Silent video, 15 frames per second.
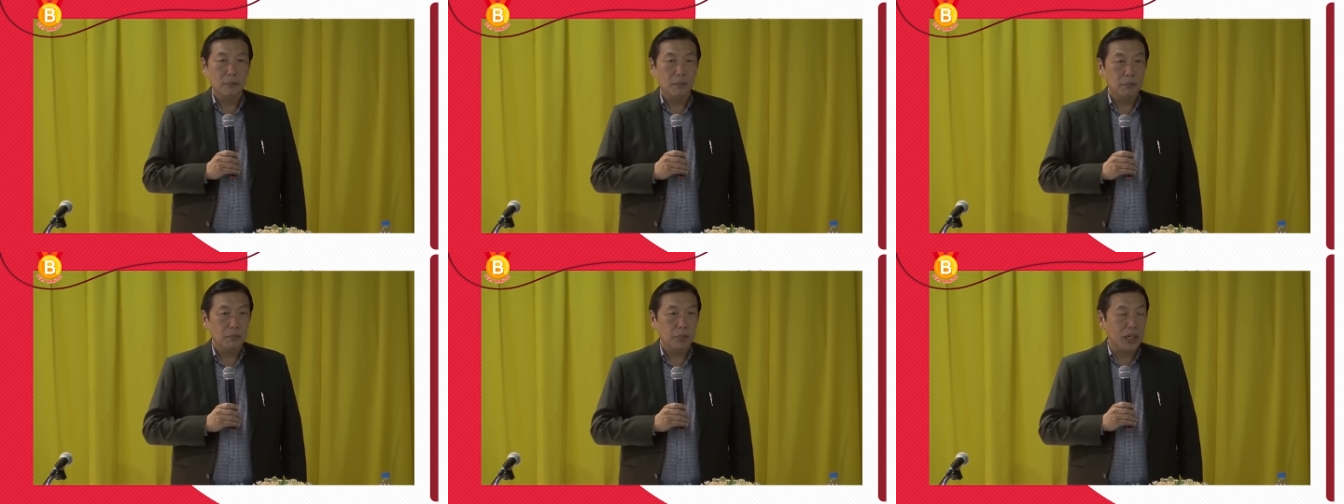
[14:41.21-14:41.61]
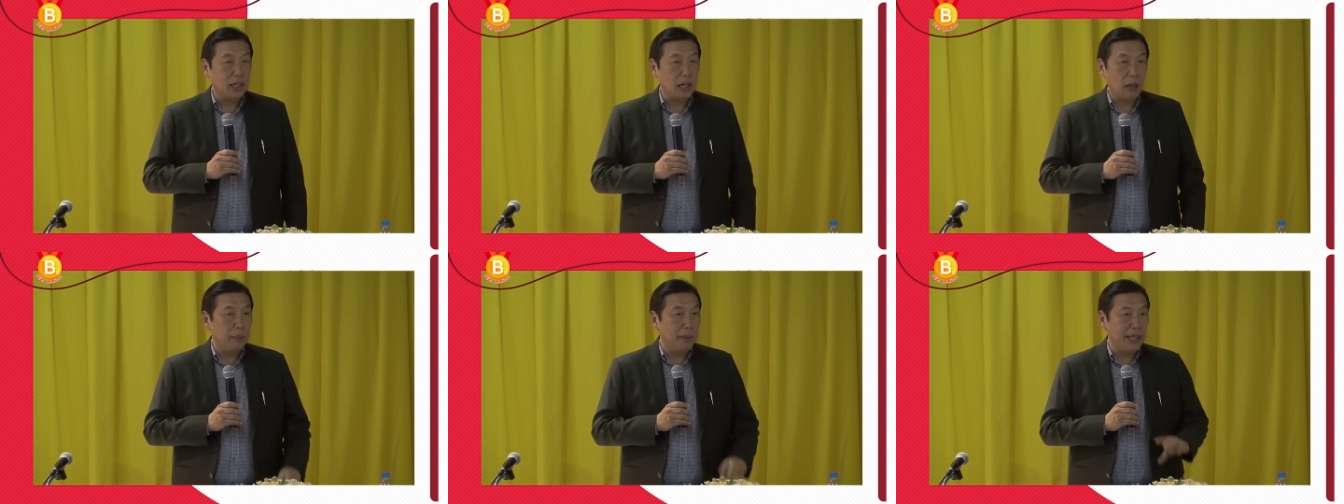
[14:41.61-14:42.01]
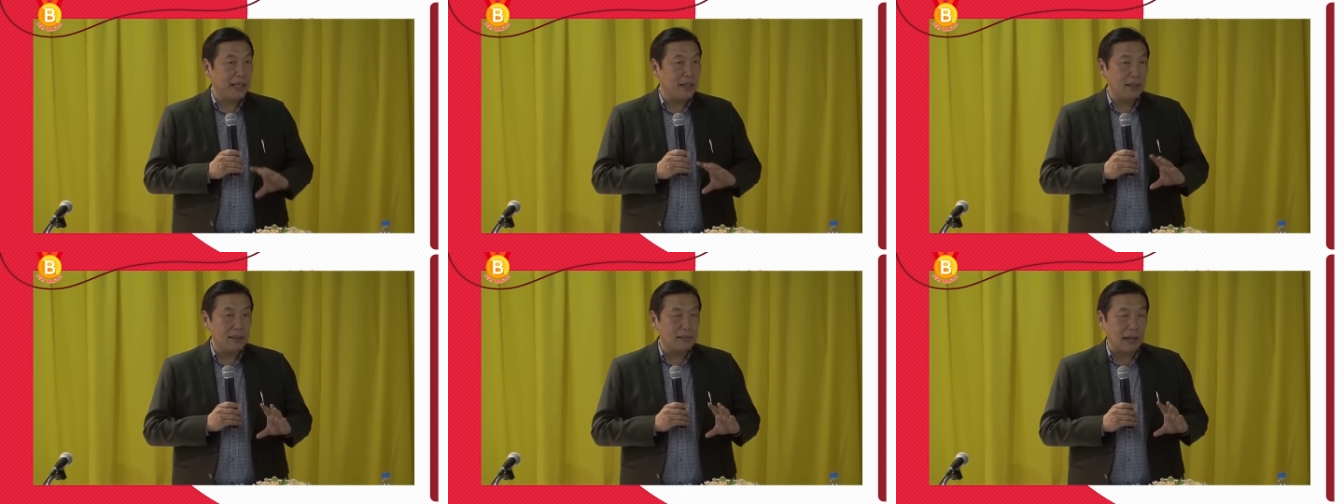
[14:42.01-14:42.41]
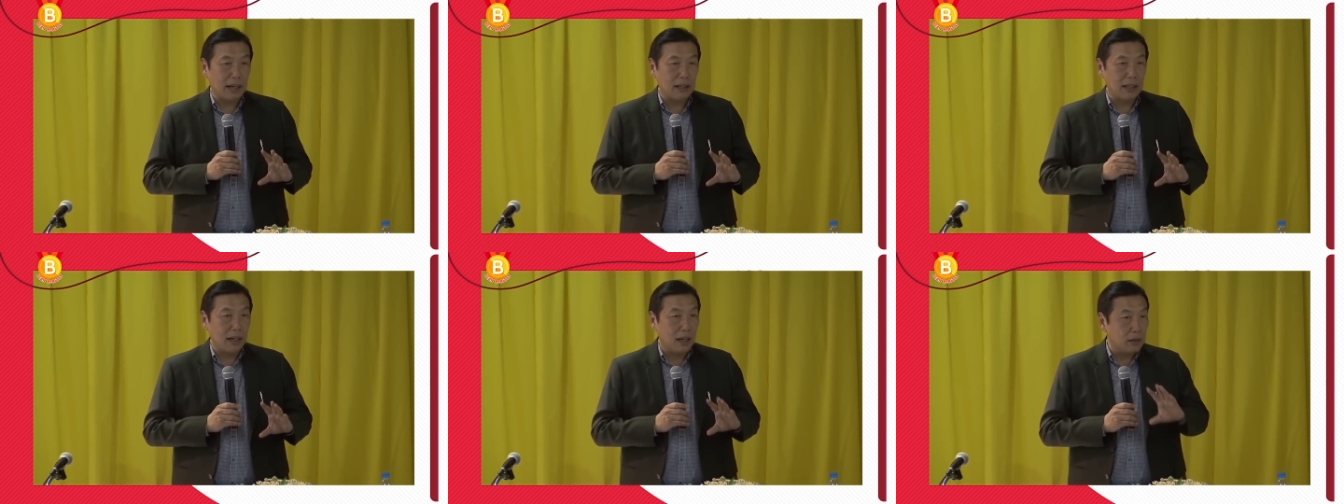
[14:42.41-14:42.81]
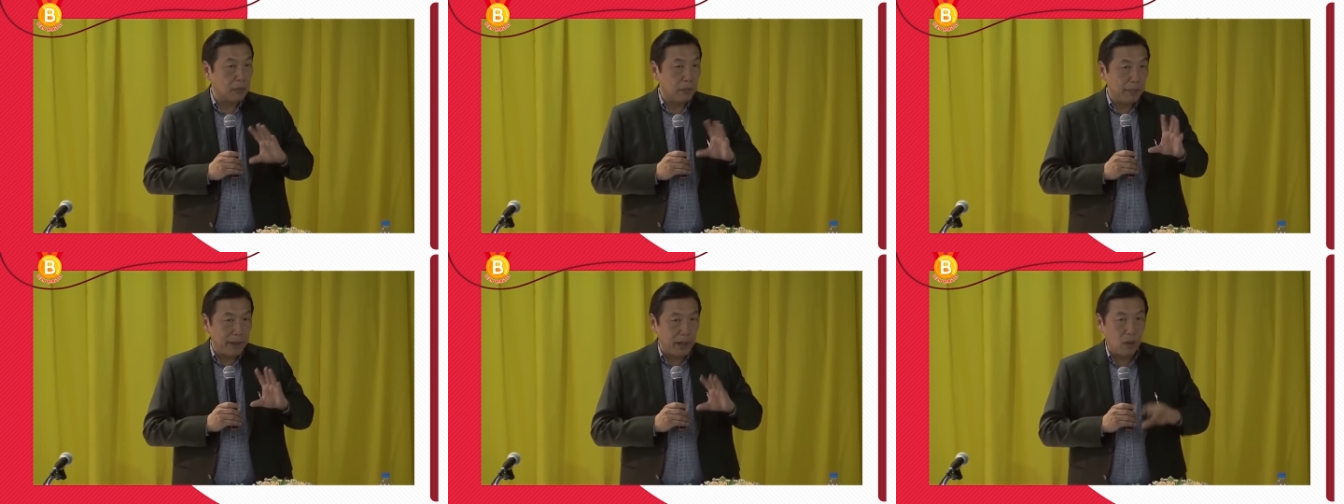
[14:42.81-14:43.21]
เพราะฉะนั้นถ้าเราไม่กินเนื้อสัตว์เนี่ยเราจะ
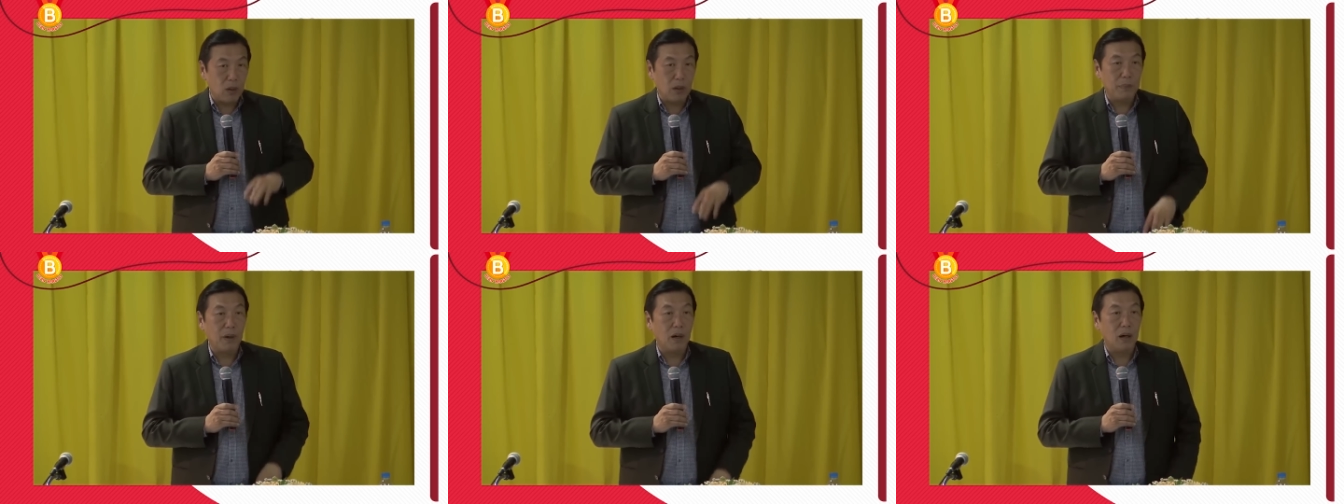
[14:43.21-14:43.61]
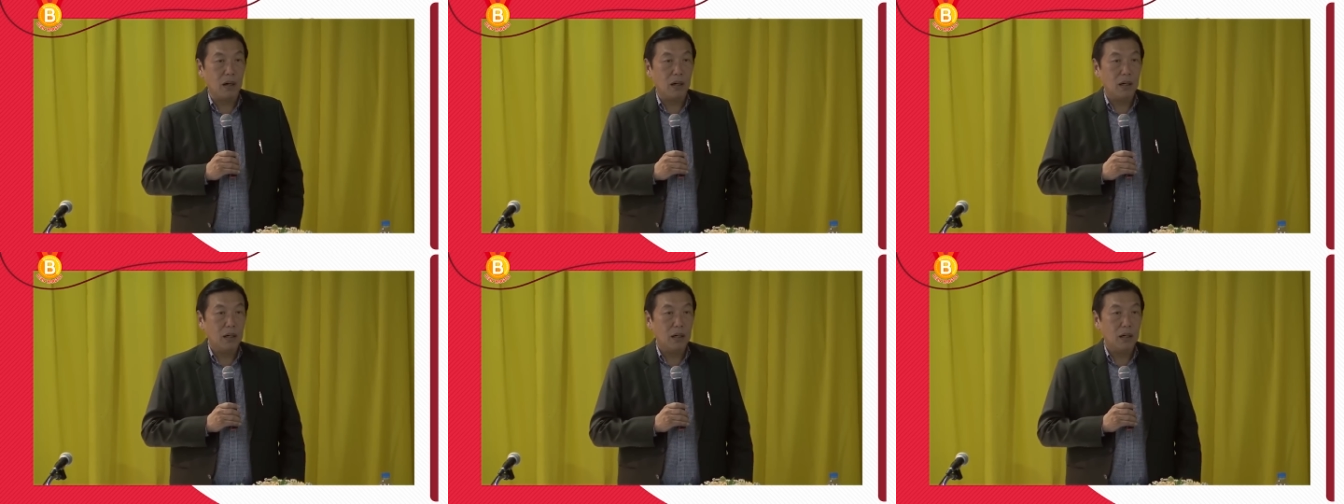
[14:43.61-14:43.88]
ไม่เป็นโรคกระเพาะ